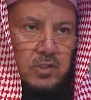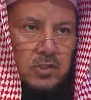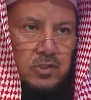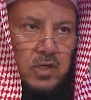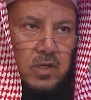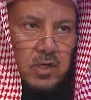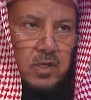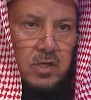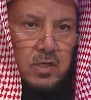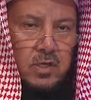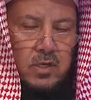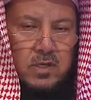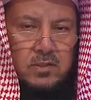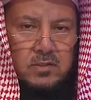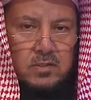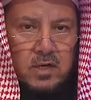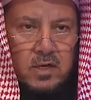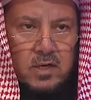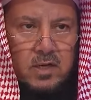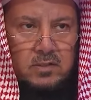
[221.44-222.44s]
الجهرية
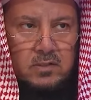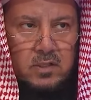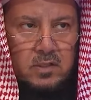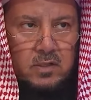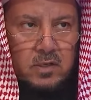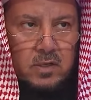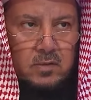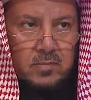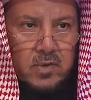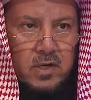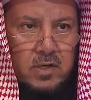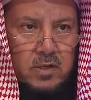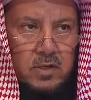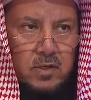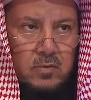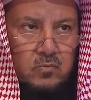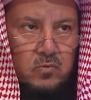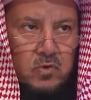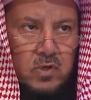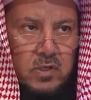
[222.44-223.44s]
صلاة
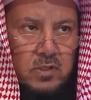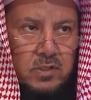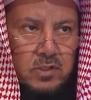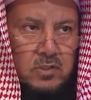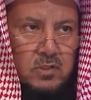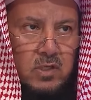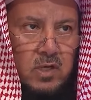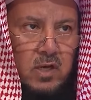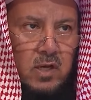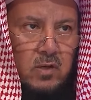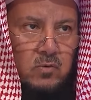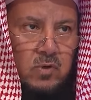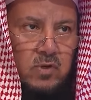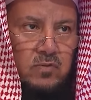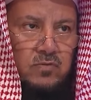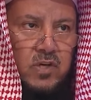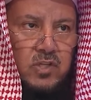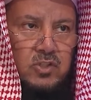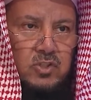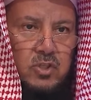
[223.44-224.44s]
المغرب والعشاء
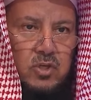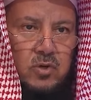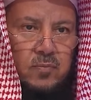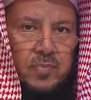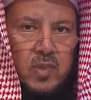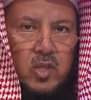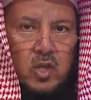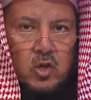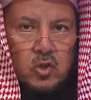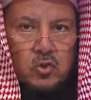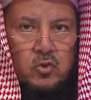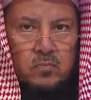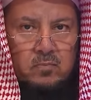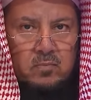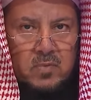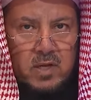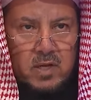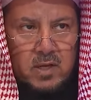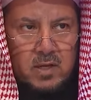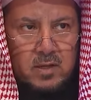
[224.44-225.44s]
والفجر
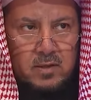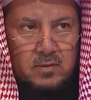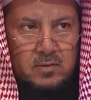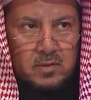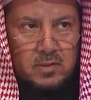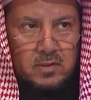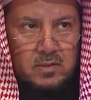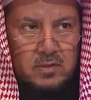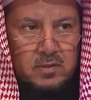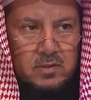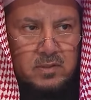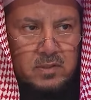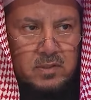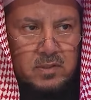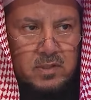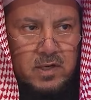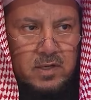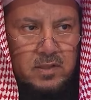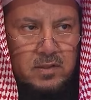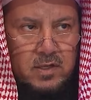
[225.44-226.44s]
ثم
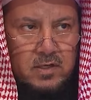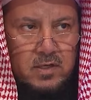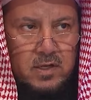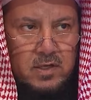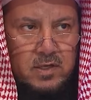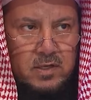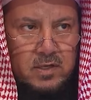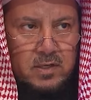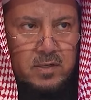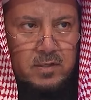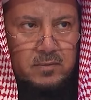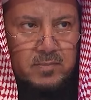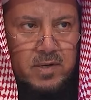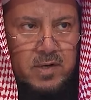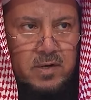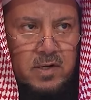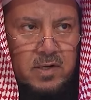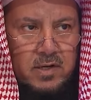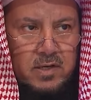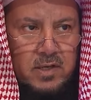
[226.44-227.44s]
آه، أيضا آه،
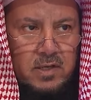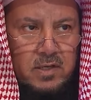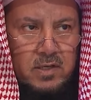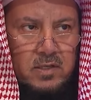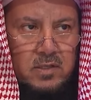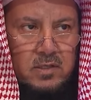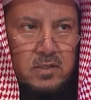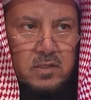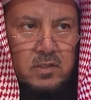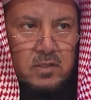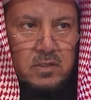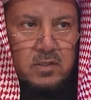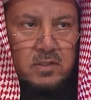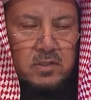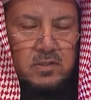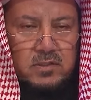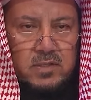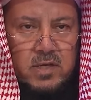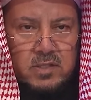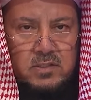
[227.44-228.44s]
مر عليه آه،
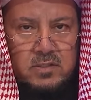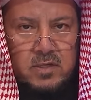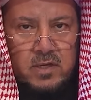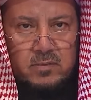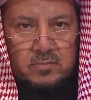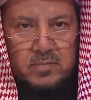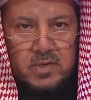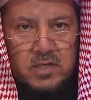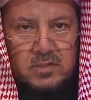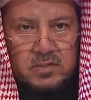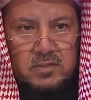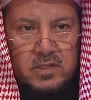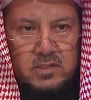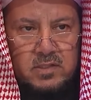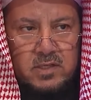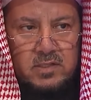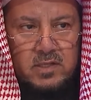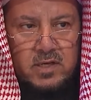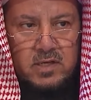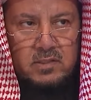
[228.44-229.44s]
سجدة من
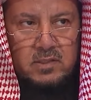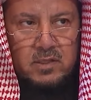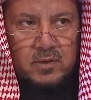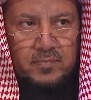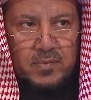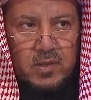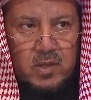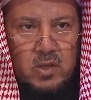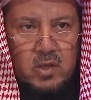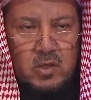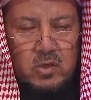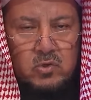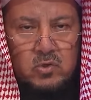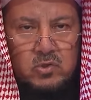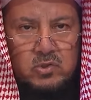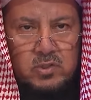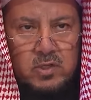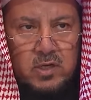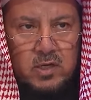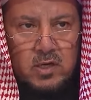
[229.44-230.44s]
السجدات
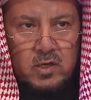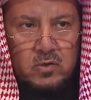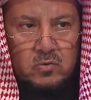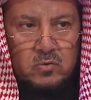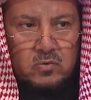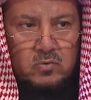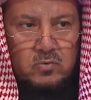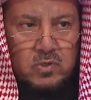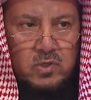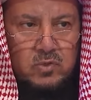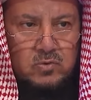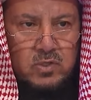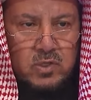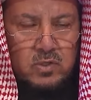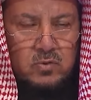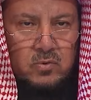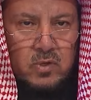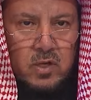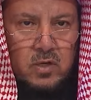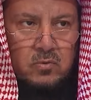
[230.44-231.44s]
يشرع له
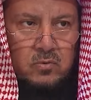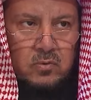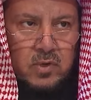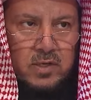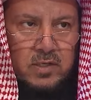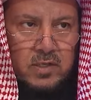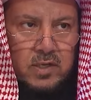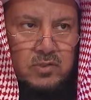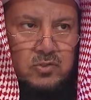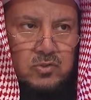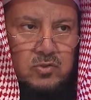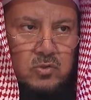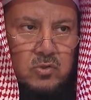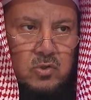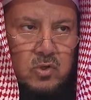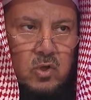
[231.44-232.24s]
ويسن له أن يسجد